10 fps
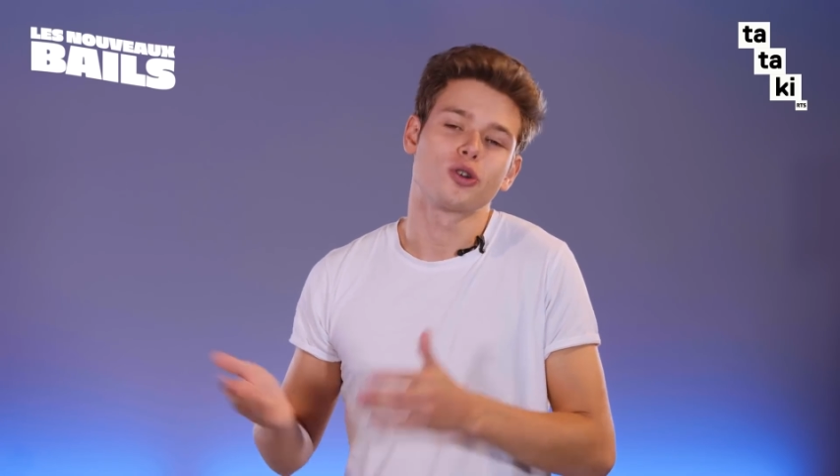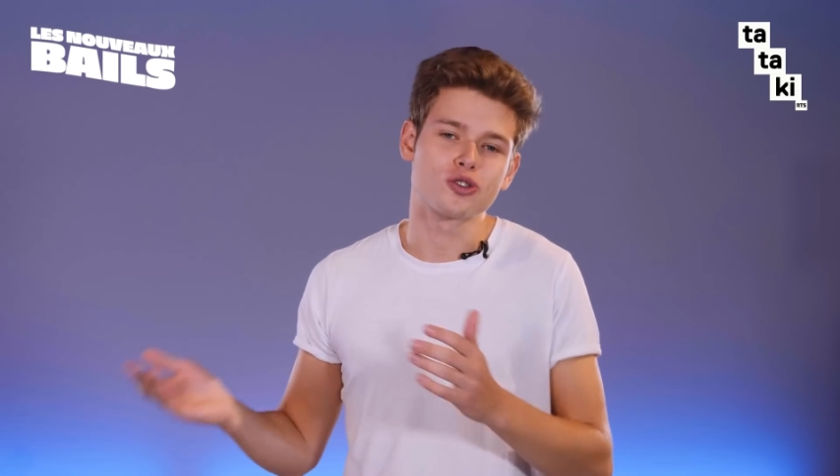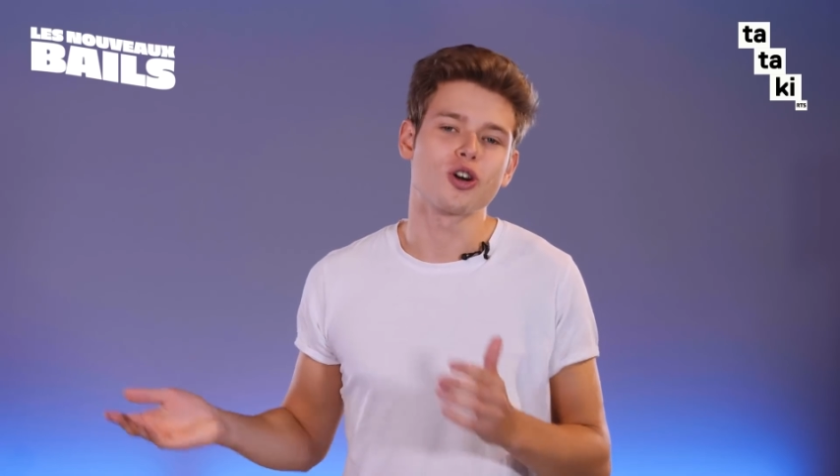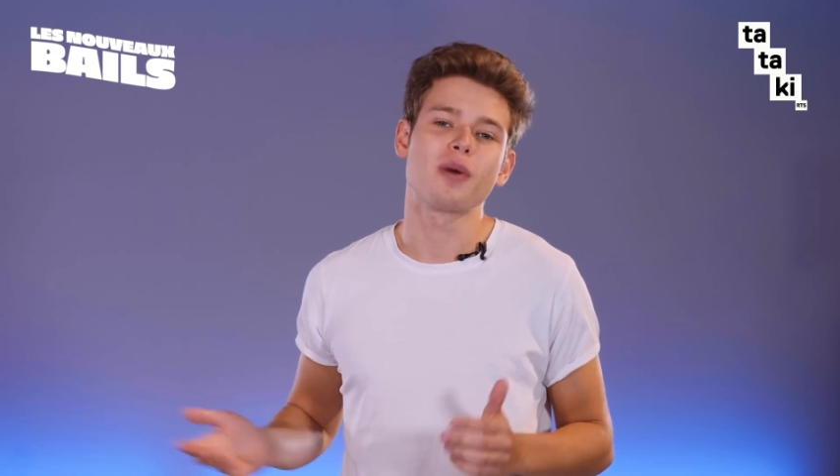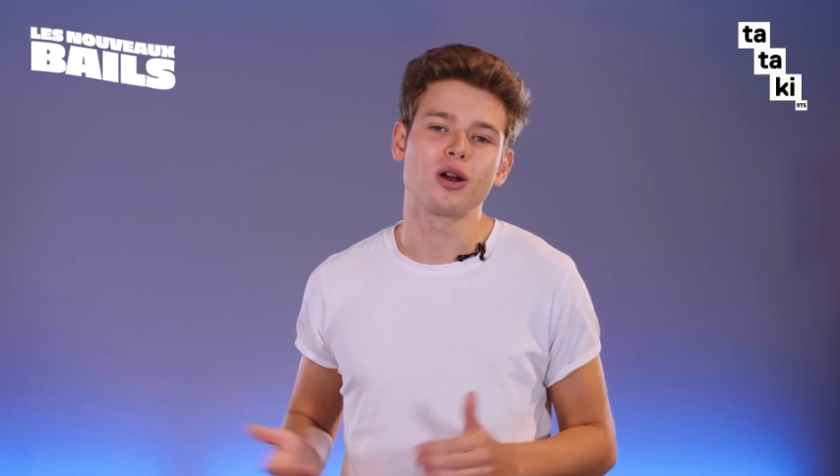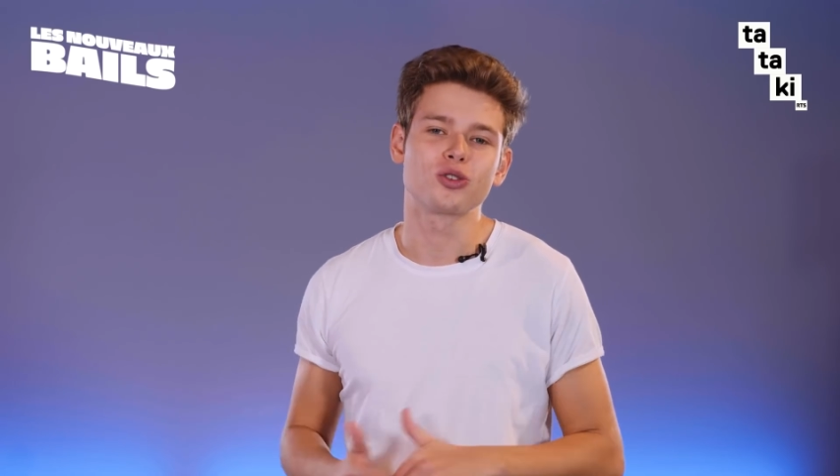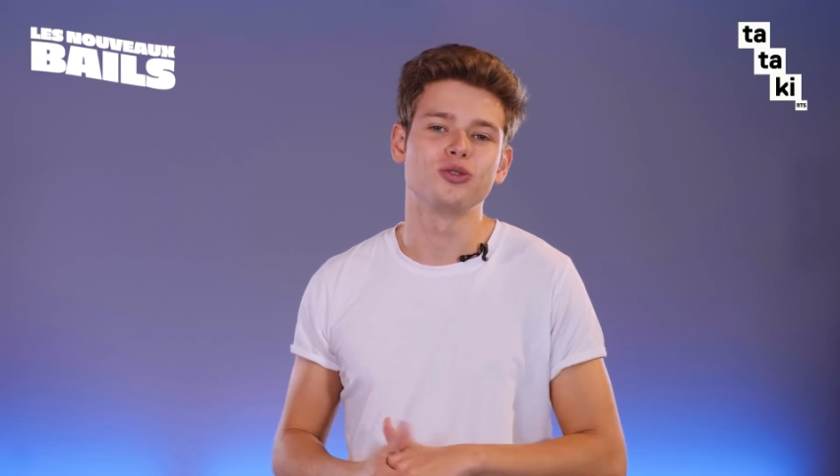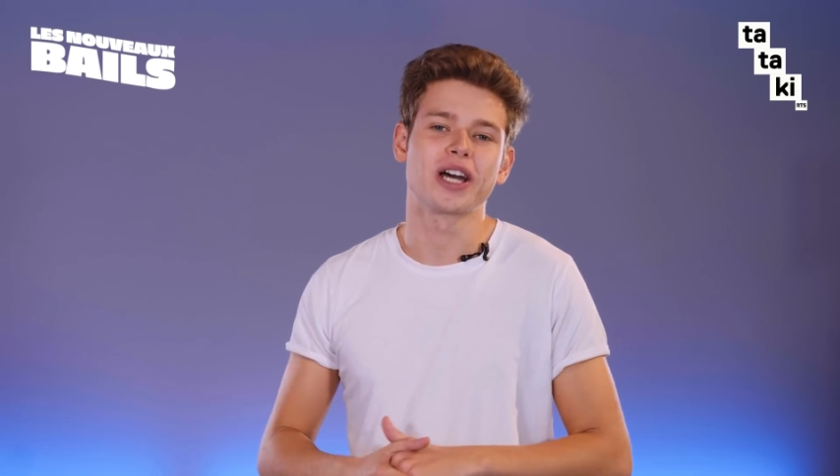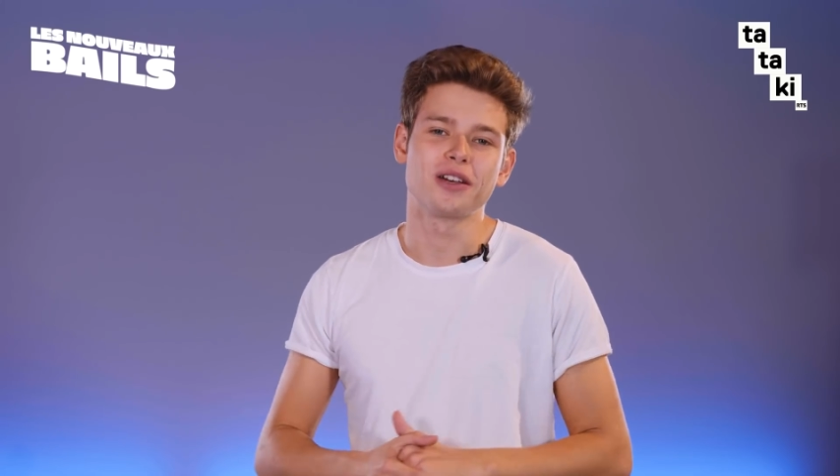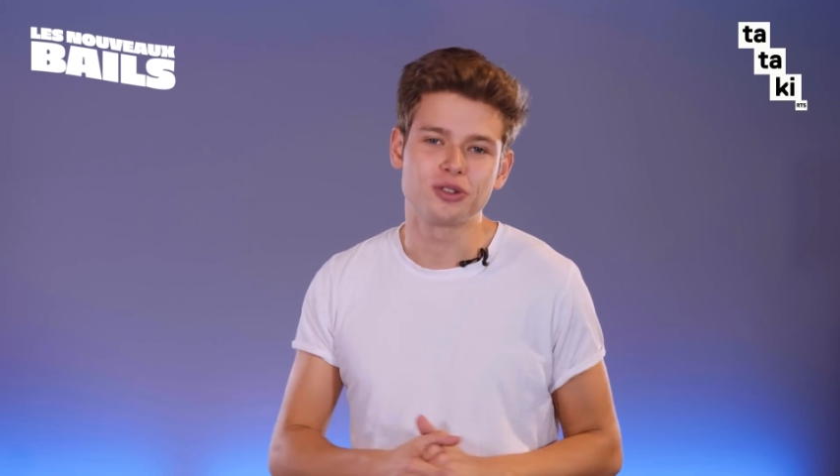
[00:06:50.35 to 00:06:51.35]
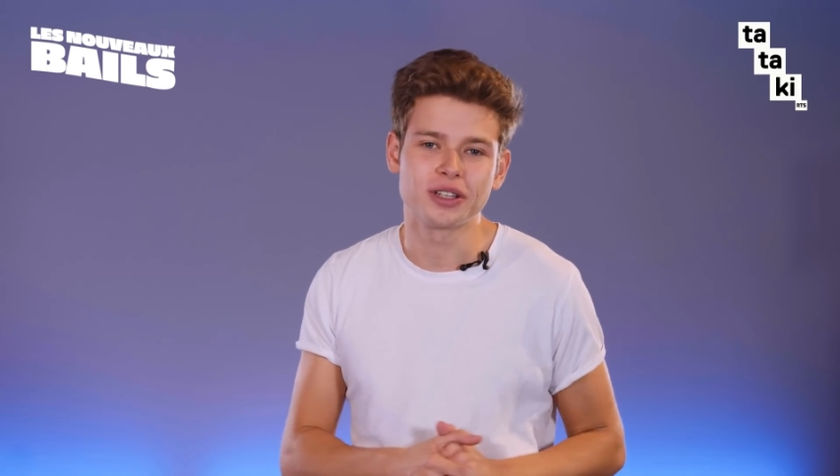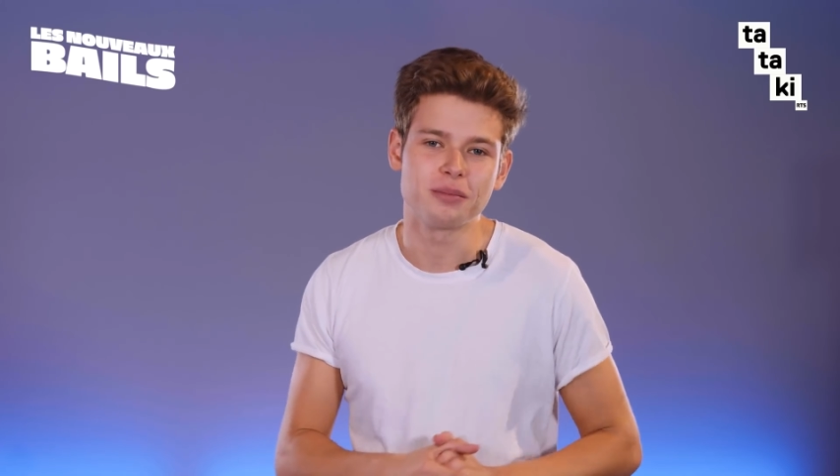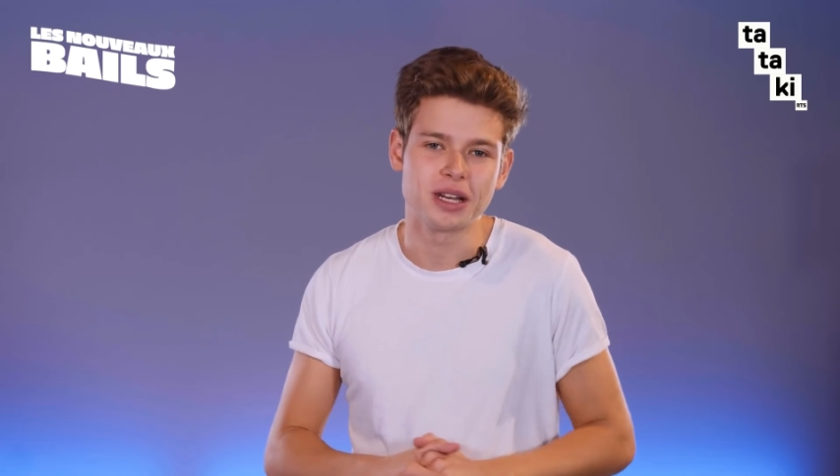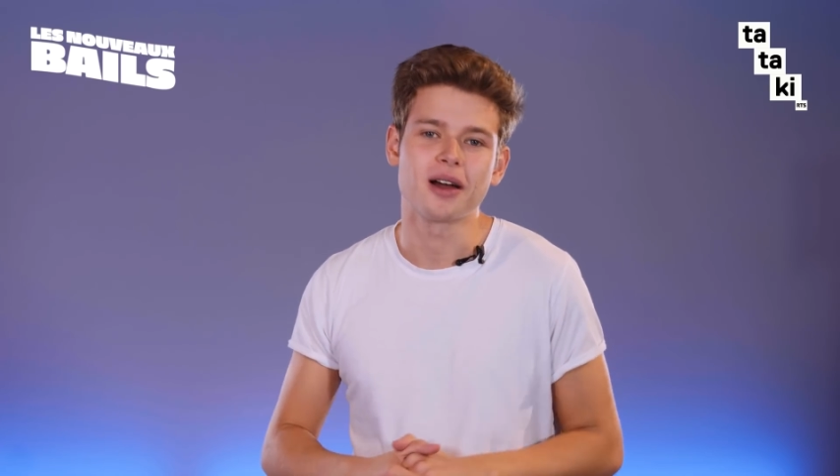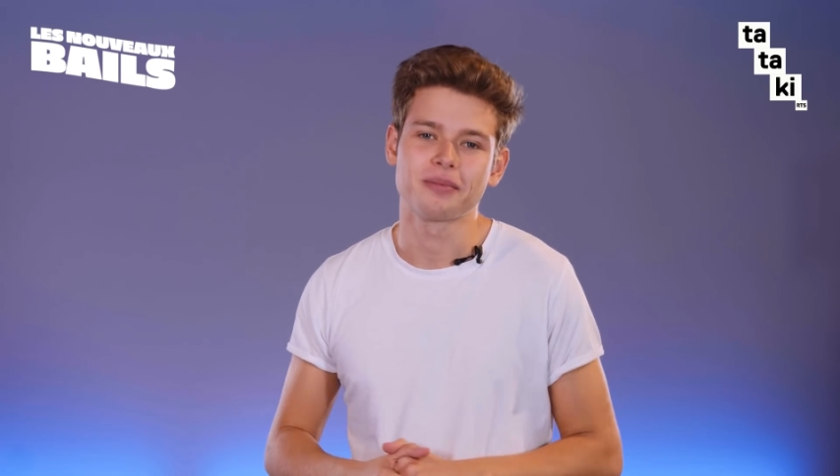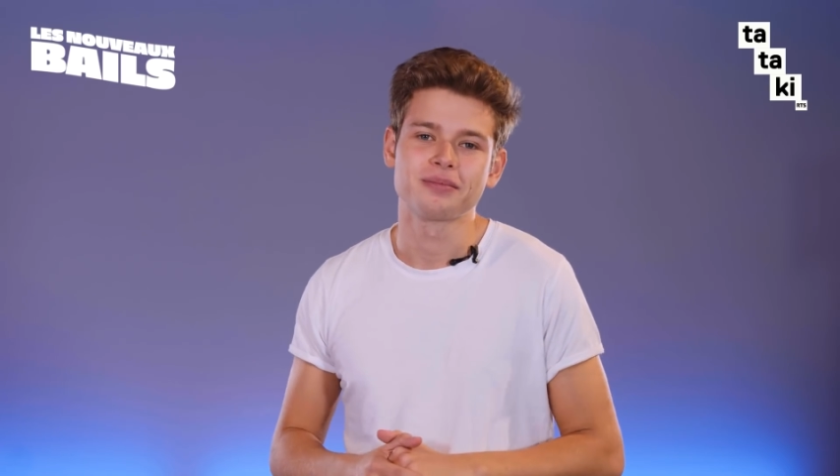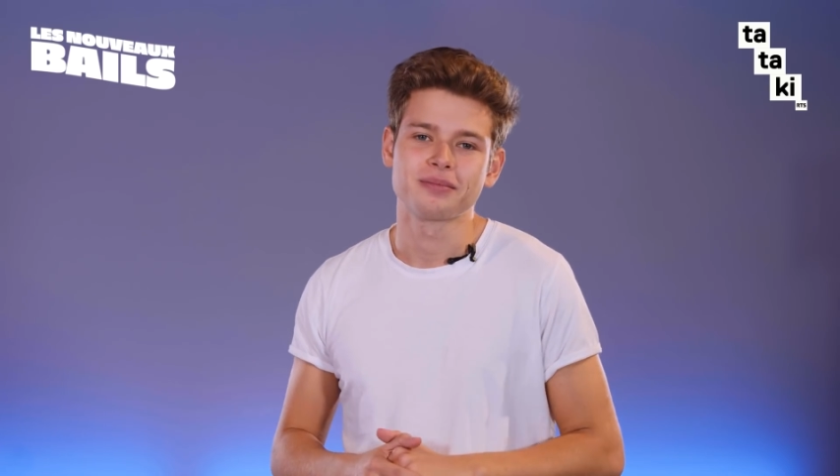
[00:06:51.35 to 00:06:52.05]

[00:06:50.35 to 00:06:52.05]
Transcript: quand je leur balance une rêve sur Nabila.